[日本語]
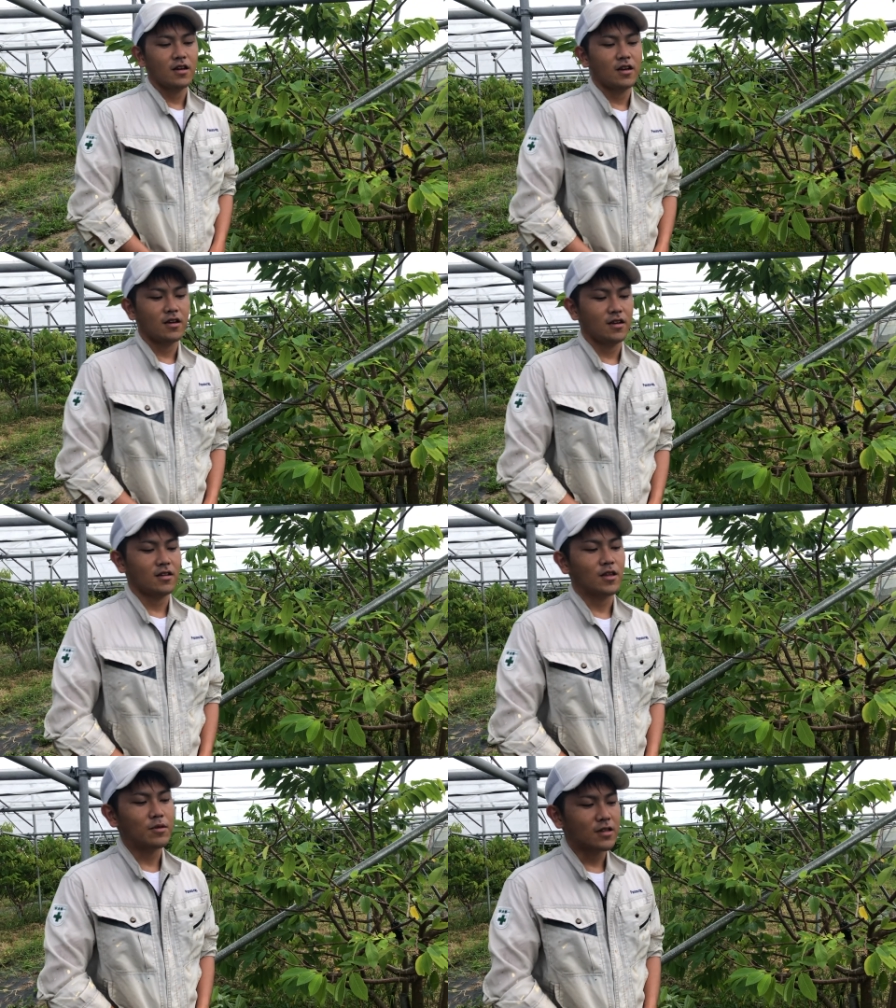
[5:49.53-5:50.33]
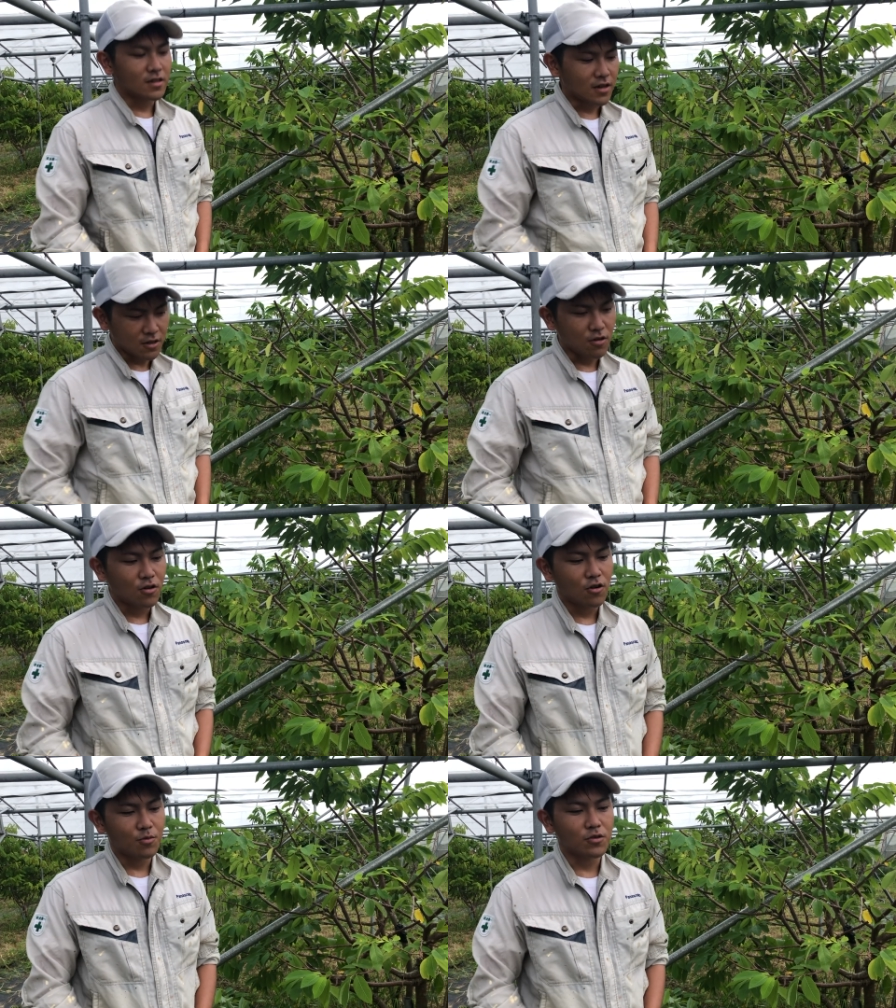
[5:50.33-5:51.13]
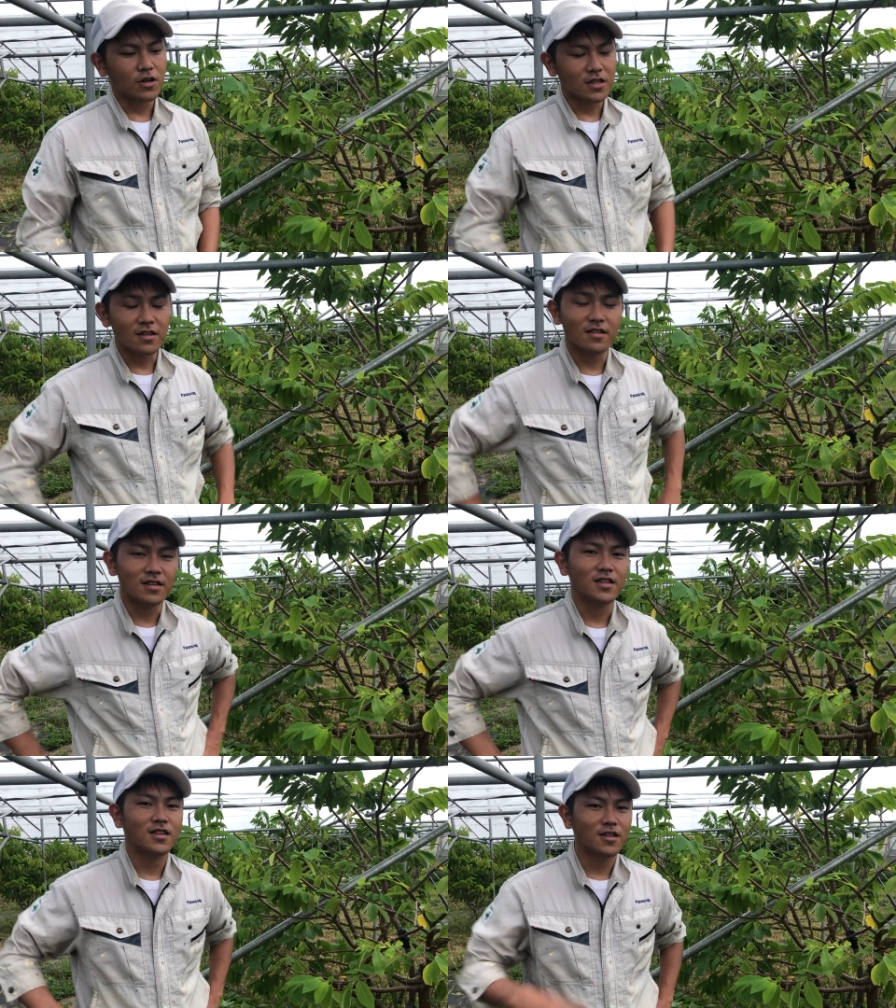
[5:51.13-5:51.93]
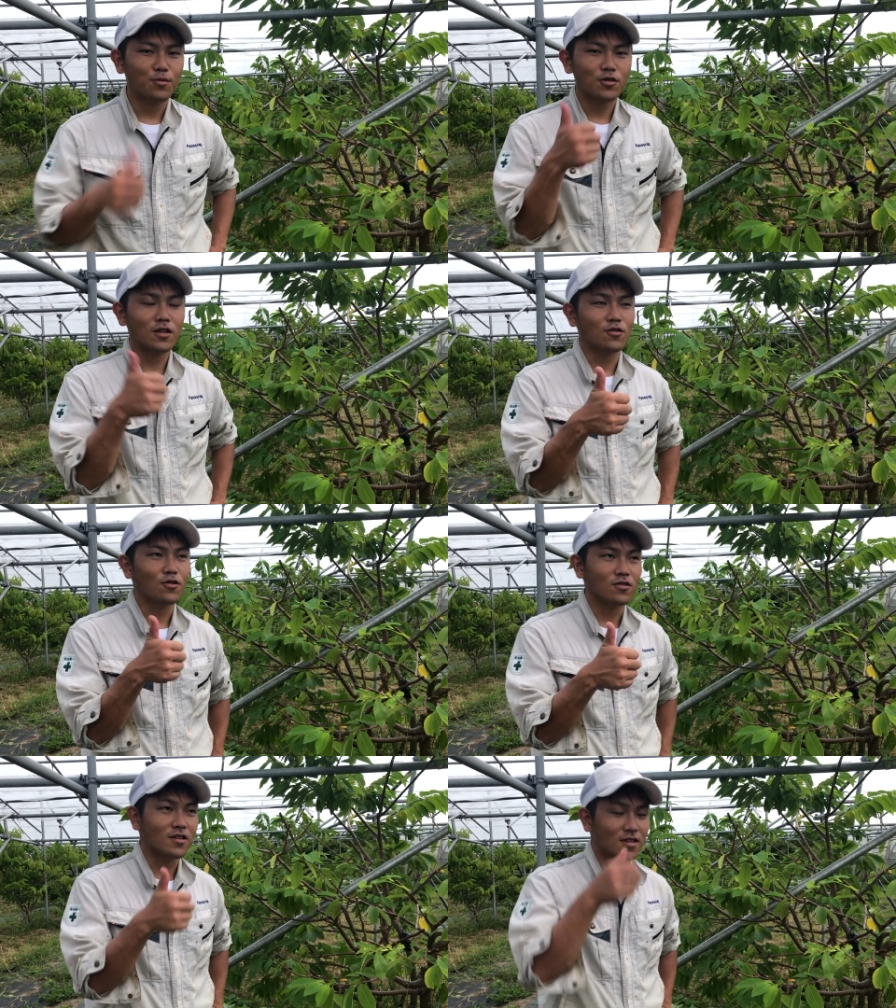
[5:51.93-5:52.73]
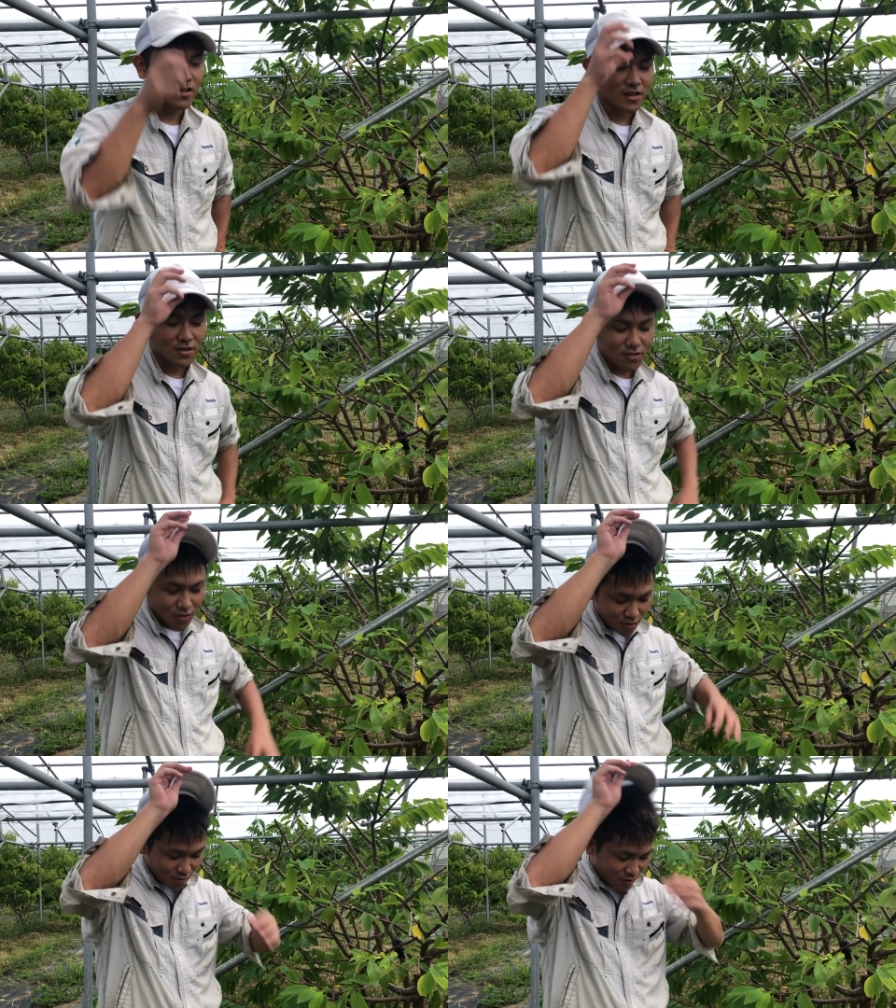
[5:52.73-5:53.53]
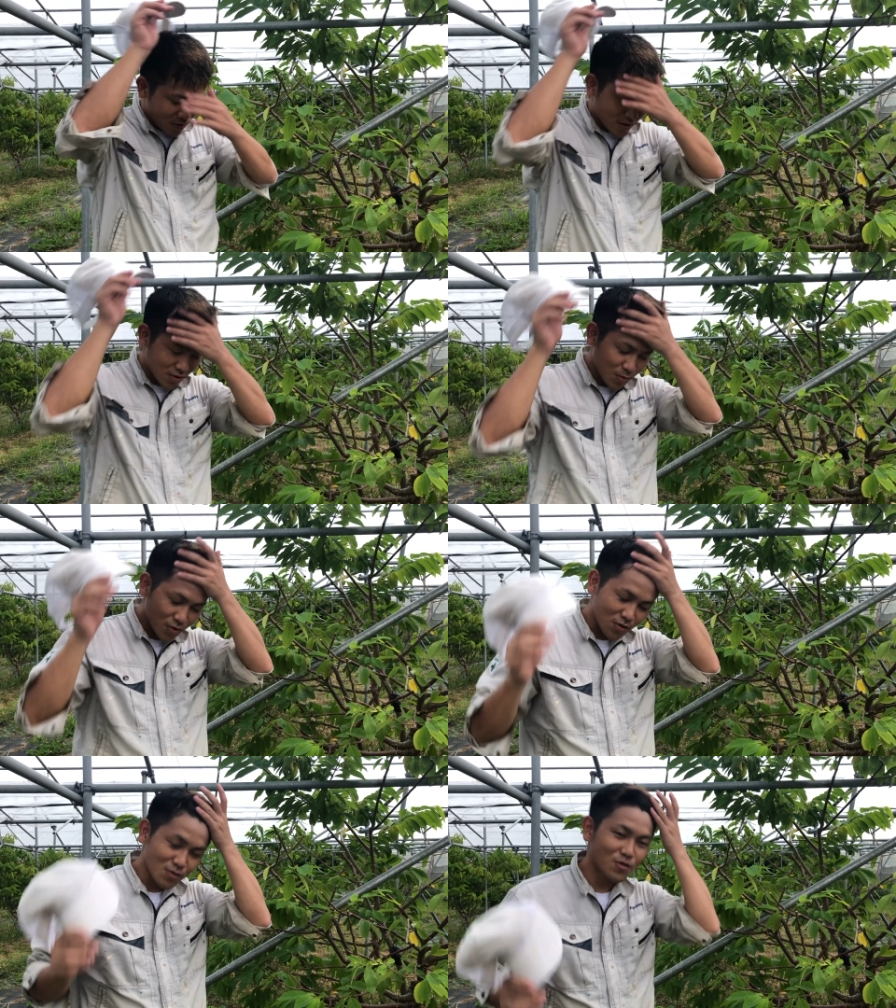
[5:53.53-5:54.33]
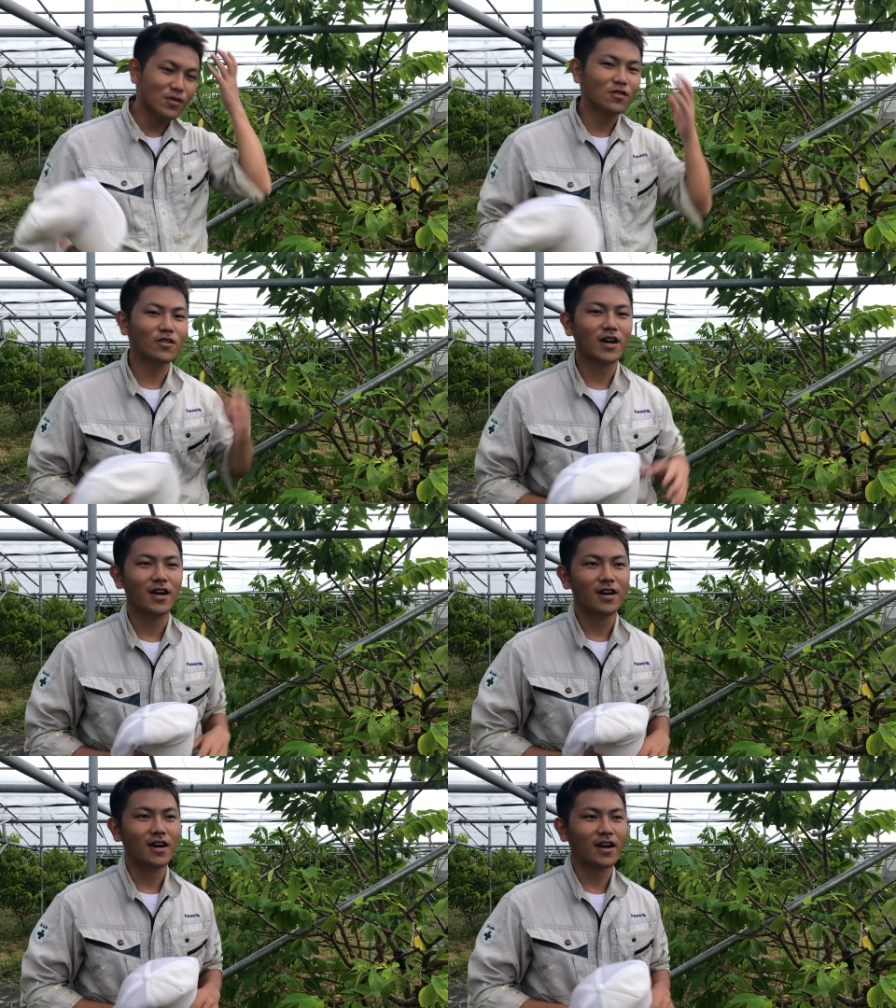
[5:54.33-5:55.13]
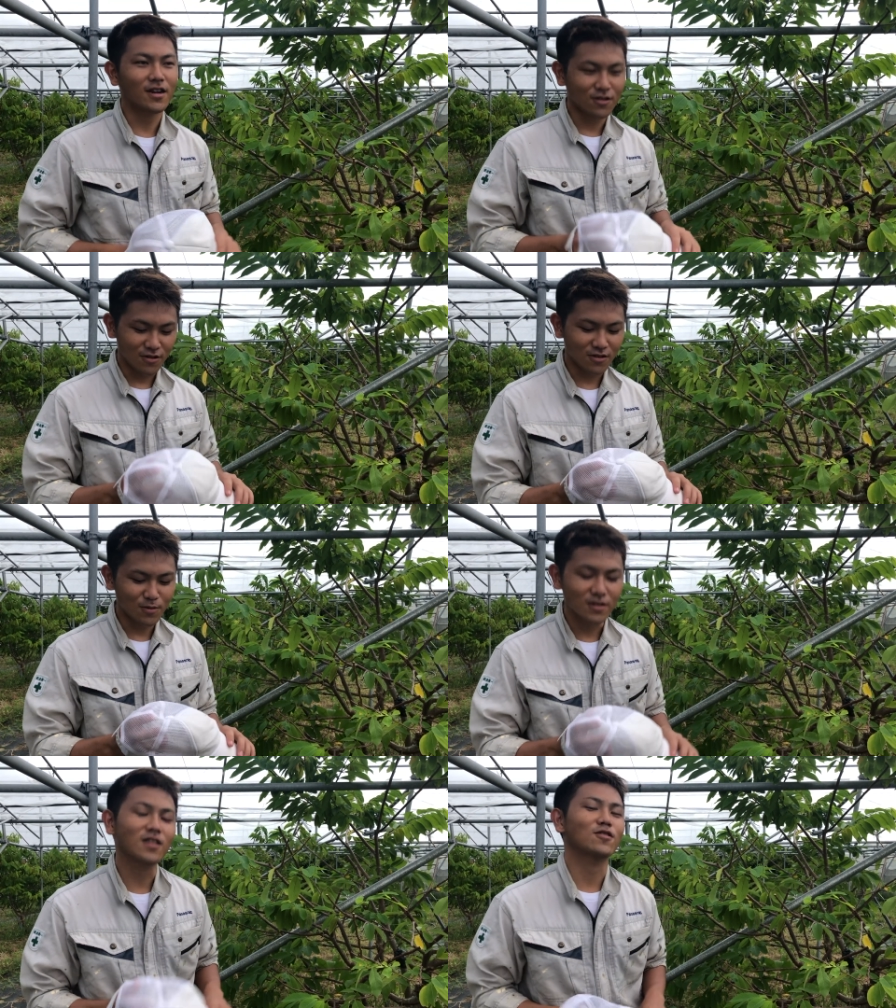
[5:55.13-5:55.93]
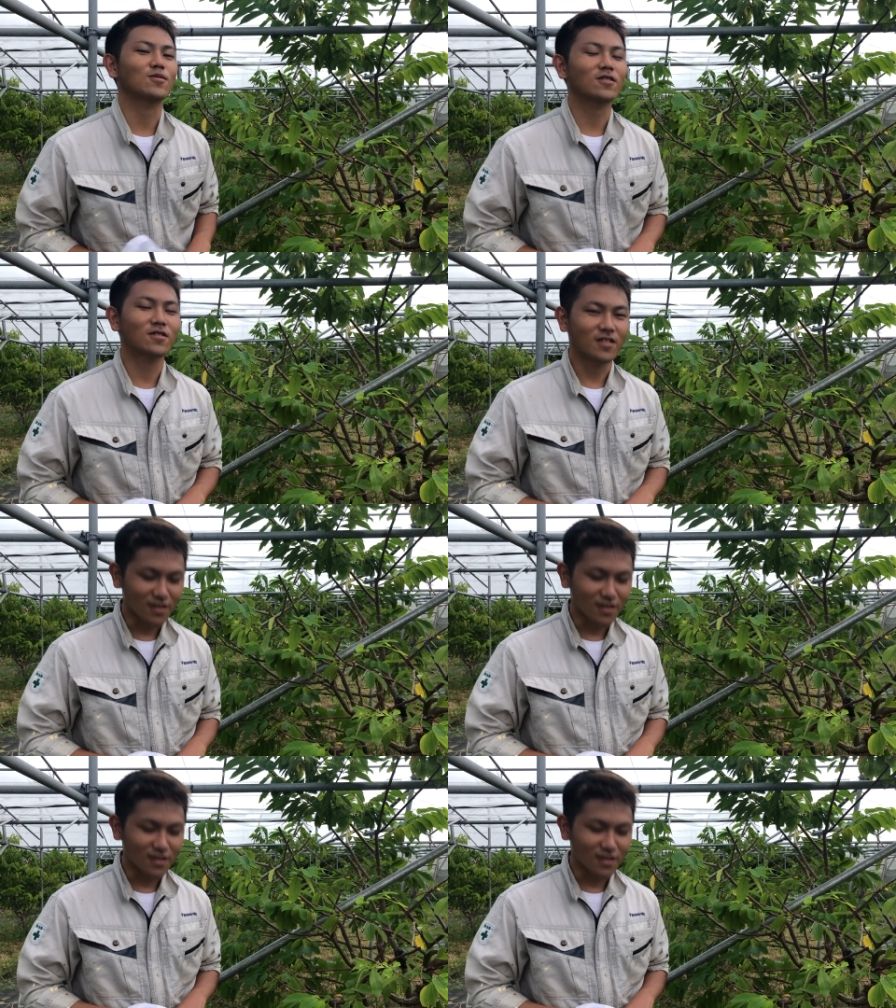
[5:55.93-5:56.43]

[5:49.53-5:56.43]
えためになったなと思う方はぜひいいねボタンの方を押していただけるとあの僕のモチベーションが上がるという仕組みになっておりますのでぜ